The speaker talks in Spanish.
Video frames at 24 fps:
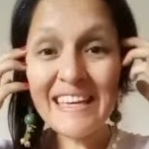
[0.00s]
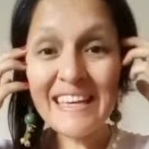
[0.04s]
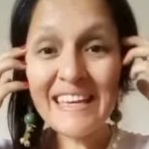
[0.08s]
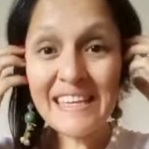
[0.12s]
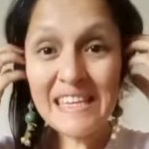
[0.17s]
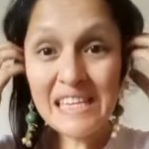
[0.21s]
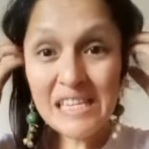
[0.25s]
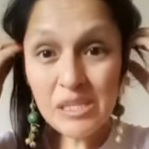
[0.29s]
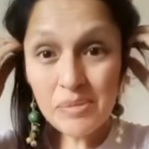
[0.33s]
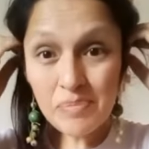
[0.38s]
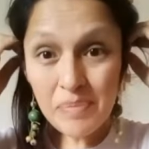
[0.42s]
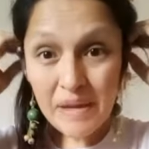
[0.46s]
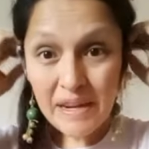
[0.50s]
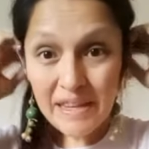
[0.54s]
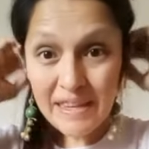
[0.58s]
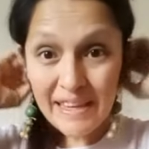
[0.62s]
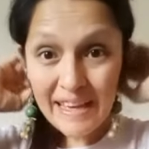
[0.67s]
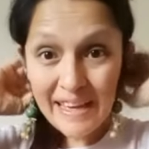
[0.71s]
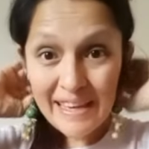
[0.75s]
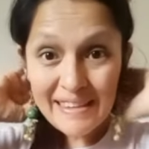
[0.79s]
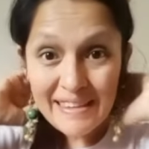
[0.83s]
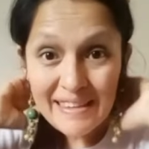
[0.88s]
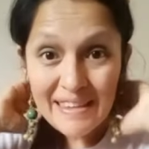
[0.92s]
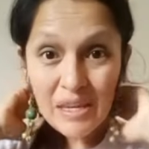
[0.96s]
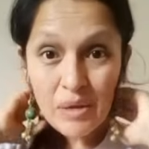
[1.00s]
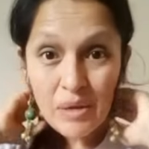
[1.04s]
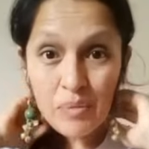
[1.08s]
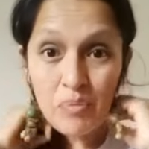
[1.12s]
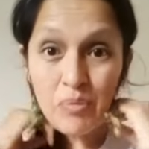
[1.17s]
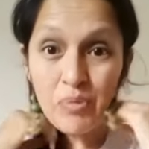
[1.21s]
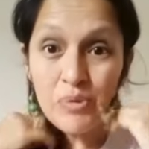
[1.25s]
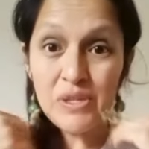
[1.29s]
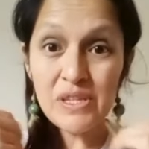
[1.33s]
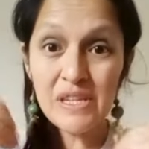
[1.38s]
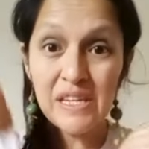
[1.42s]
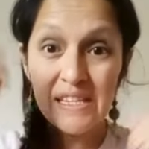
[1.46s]
Y es verdad que
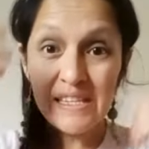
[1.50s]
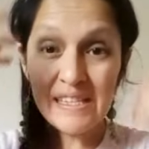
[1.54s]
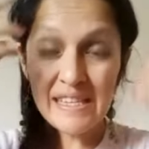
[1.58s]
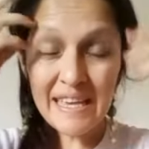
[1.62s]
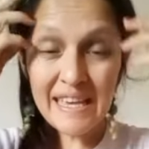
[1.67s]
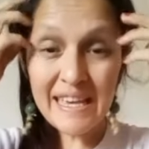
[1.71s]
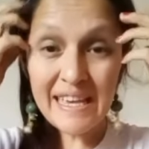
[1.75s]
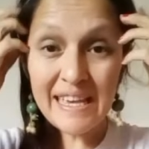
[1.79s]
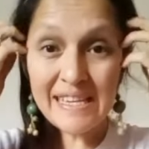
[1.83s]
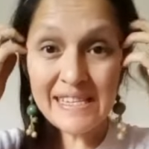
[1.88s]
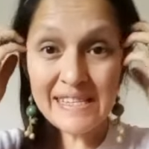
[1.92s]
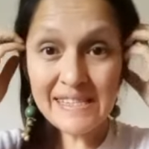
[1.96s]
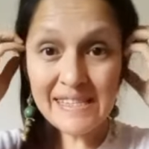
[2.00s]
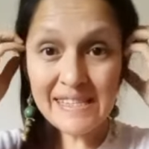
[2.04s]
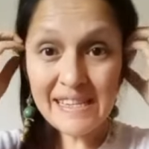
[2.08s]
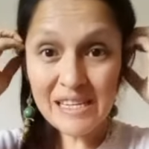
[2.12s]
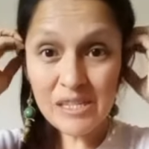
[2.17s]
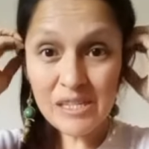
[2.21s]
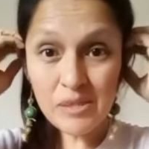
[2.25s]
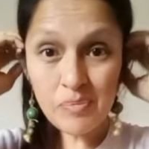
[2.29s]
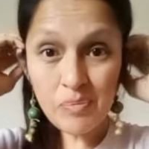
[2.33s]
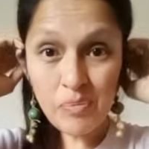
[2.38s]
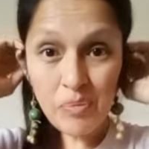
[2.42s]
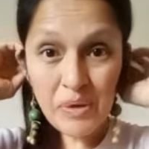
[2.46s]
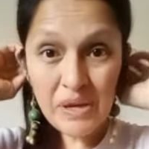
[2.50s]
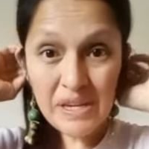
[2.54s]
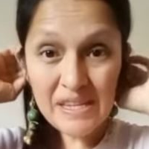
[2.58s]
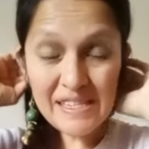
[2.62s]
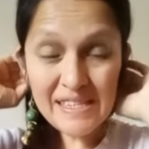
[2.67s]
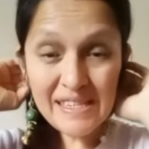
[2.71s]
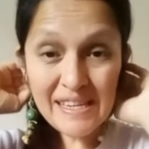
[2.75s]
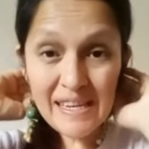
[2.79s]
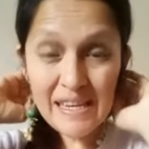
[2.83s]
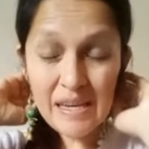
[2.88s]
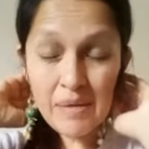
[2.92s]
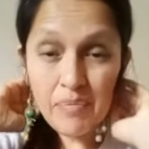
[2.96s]
muchas de estas,
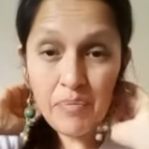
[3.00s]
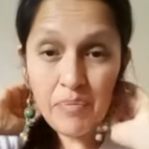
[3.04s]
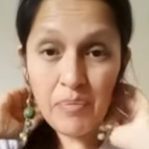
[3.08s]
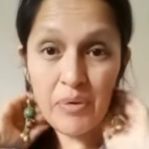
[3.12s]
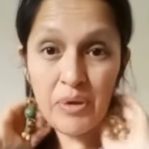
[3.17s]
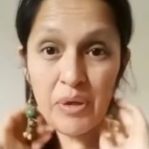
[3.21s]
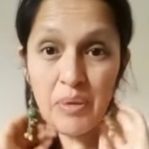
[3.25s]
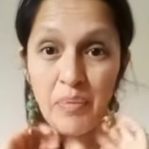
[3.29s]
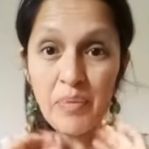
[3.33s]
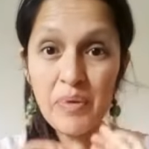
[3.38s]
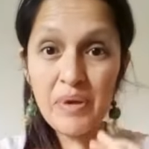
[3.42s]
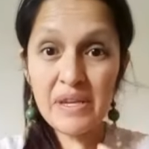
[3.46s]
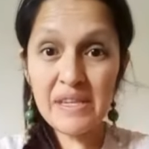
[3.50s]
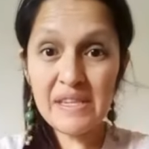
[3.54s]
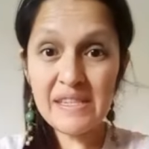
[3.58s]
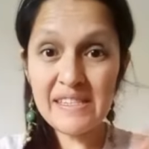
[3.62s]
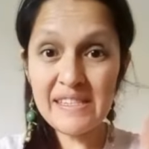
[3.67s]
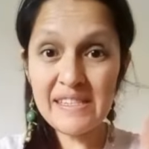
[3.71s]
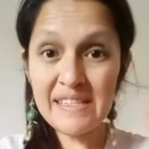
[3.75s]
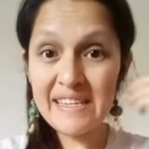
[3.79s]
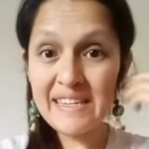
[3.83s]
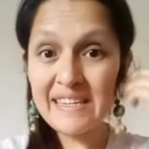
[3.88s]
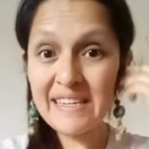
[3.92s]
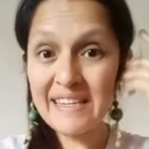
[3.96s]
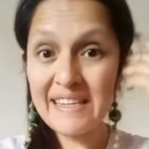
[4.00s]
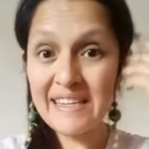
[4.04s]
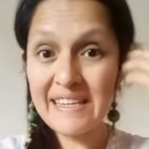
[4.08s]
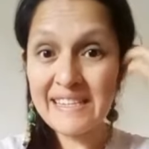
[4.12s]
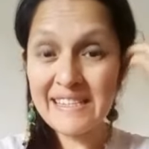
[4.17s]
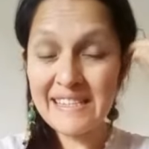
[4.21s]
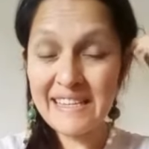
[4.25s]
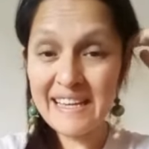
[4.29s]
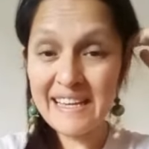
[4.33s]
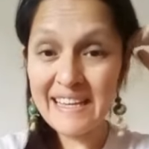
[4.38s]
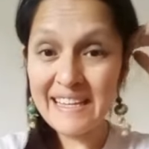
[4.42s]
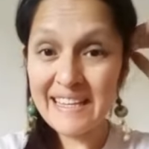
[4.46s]
pues eh, podemos decir que
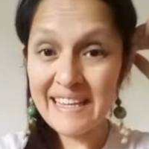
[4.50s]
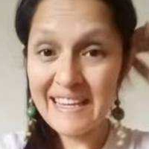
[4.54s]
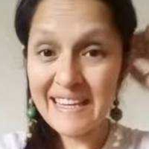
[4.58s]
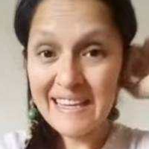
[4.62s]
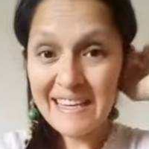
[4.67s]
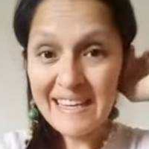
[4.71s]
están